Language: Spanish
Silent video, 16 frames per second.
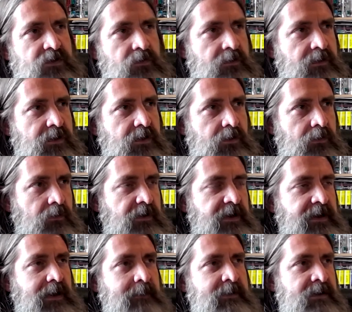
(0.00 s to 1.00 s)
y
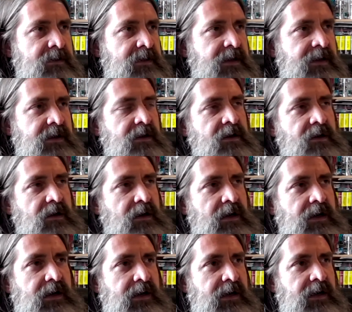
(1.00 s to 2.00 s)
sociológicamente
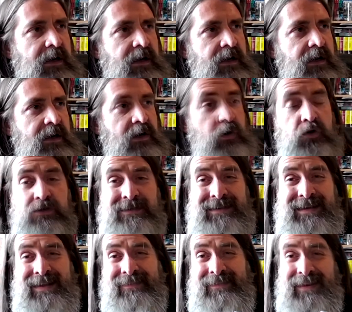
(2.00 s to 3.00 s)
a los
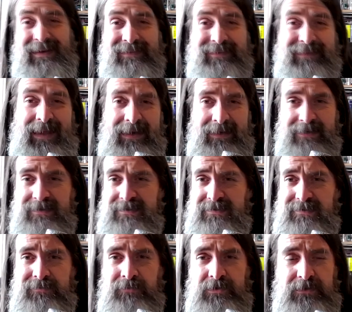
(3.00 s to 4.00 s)

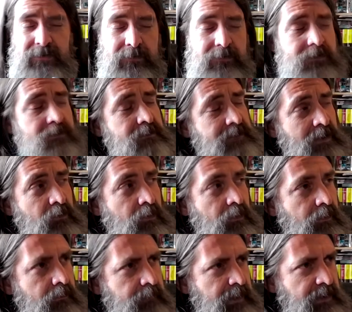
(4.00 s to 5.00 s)
neandertales nuestros, ¿de
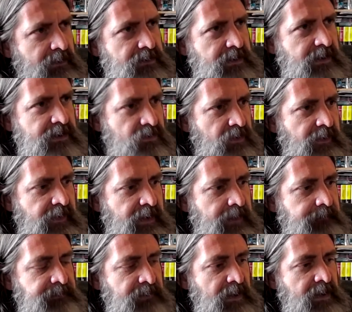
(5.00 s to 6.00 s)
acuerdo? Para que os hagáis una
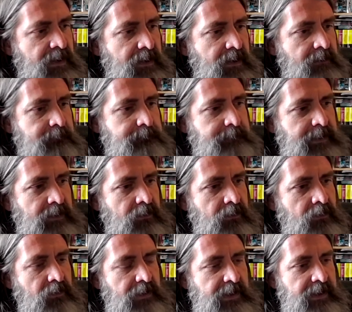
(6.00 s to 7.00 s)
idea
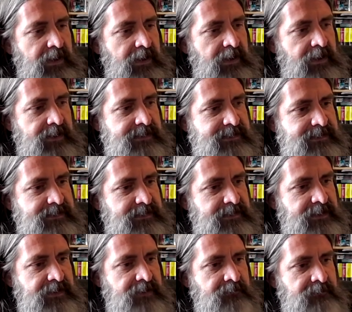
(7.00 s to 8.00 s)
pero eh,
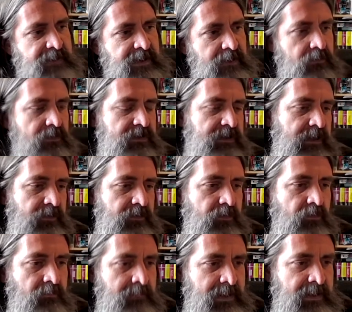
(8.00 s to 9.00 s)
sí me ha
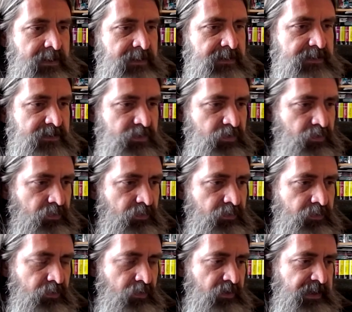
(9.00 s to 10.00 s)
gustado más
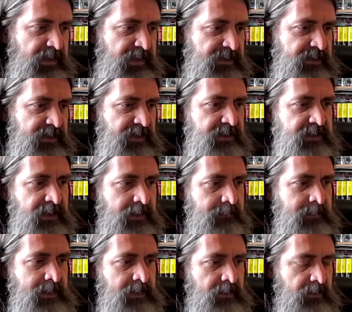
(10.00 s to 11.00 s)
todo lo que es el
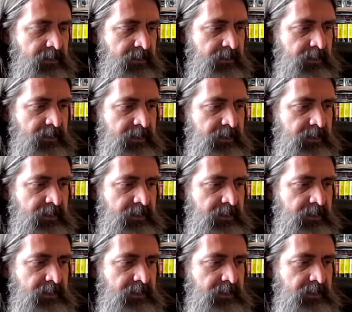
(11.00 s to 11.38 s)
tema